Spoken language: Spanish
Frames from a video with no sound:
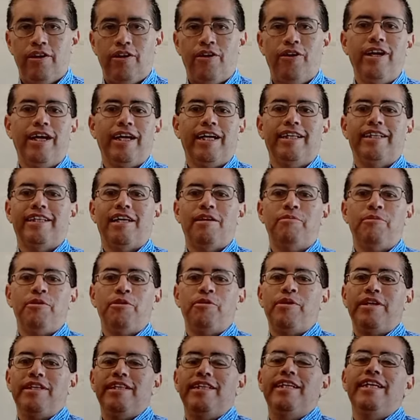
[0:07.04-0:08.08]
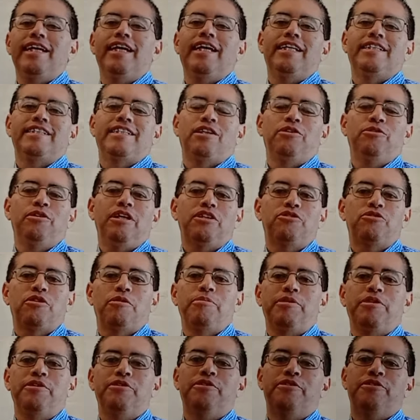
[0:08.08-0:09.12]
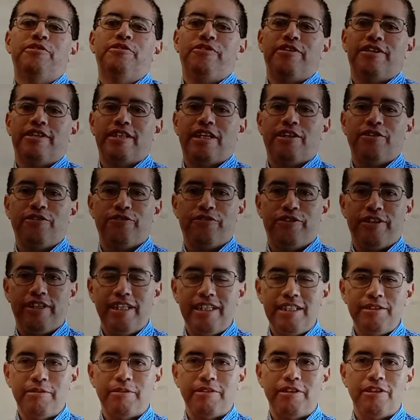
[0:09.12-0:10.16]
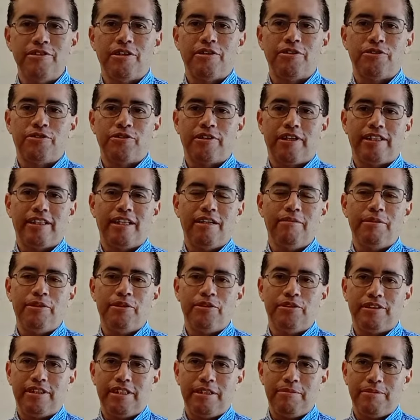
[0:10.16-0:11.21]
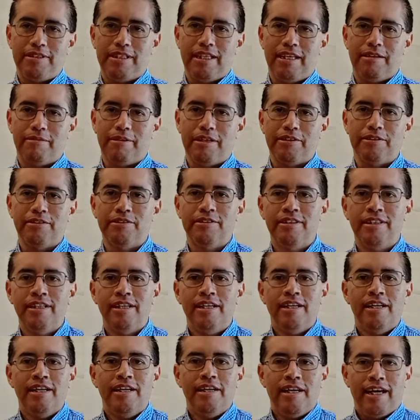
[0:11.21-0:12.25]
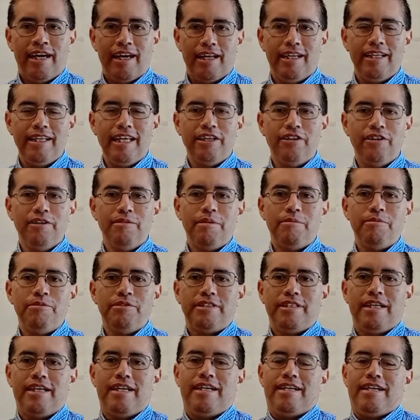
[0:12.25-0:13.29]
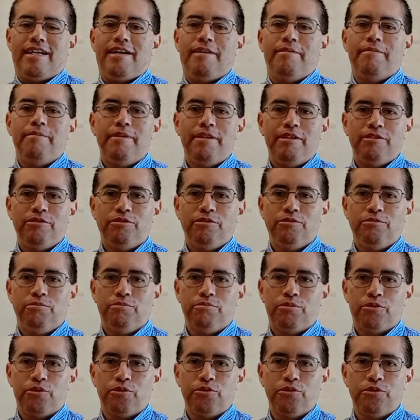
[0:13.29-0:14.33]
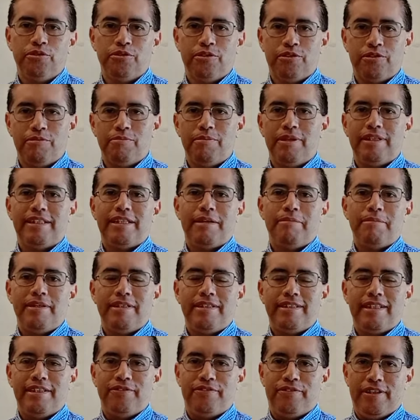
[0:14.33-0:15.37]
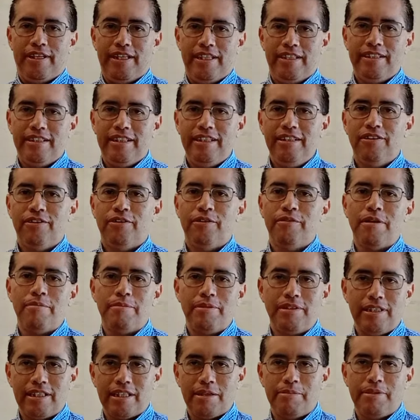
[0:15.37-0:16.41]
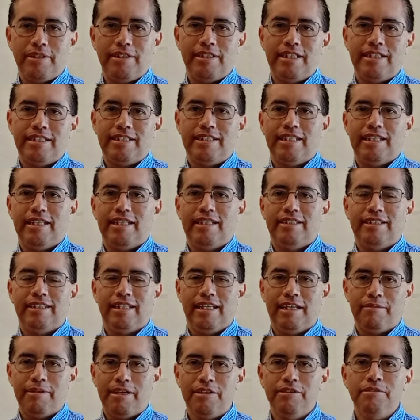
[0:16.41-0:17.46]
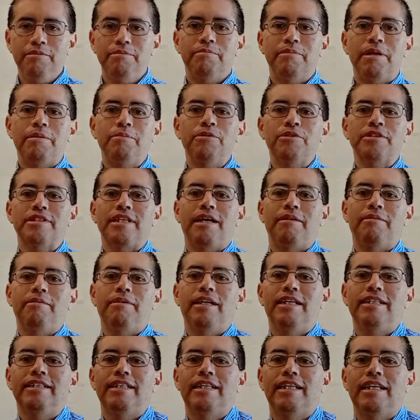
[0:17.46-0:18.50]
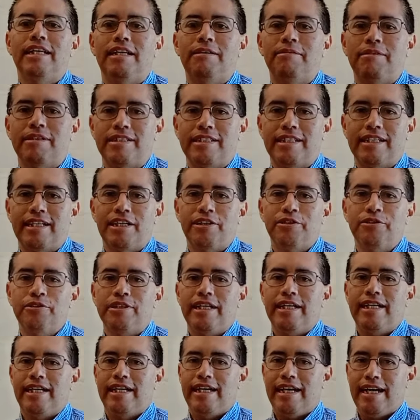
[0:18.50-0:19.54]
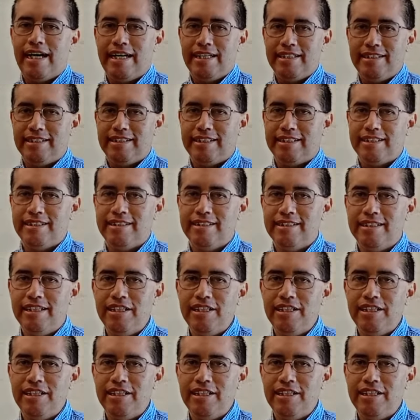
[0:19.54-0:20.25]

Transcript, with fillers: Hola, ¿qué tal? Muy buen día. Les saluda su amigo Fernando Frías. Bienvenidos a nuestro canal Videotips de Lavado. El día de hoy vamos a, ver un producto completamente diferente. Obviamente también es de, lavado. Vamos a hablar de la lavasecadora Hisense.